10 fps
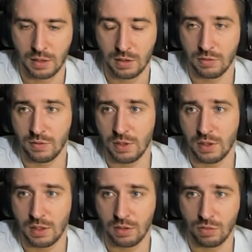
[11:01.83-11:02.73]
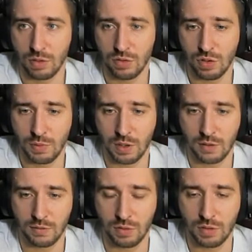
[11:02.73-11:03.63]
Вот видите, это то, о чем я
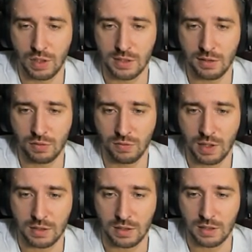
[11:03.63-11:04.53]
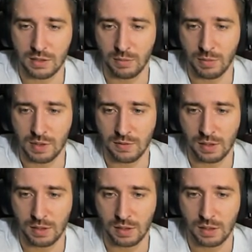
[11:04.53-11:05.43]
говорю. Если у вас есть
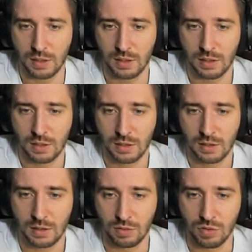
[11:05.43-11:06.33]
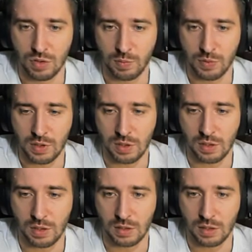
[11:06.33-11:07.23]
самоцветы, лучше
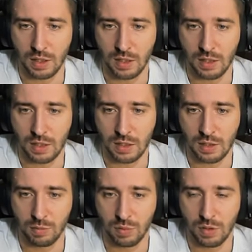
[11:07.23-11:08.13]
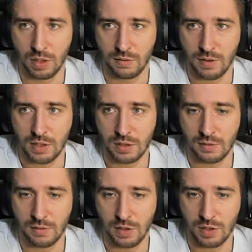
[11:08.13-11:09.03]
спустите их на более
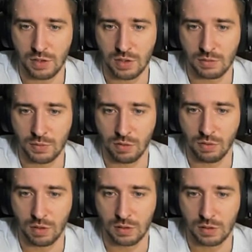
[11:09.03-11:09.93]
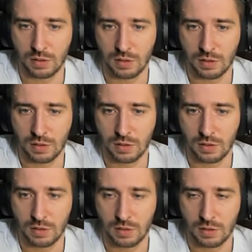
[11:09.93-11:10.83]
важные вещи, чем на роллинг.
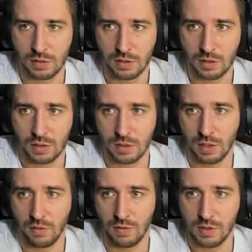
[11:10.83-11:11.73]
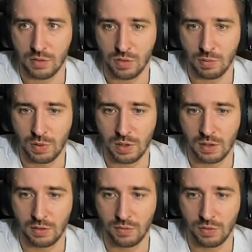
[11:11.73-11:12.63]
Когда у вас особенно
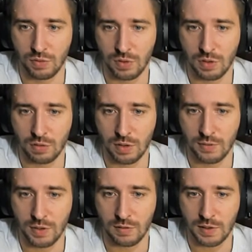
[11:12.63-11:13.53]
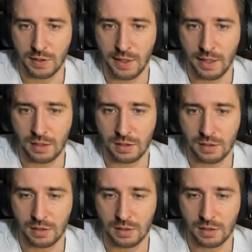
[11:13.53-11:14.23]
одного-двух героев не хватает,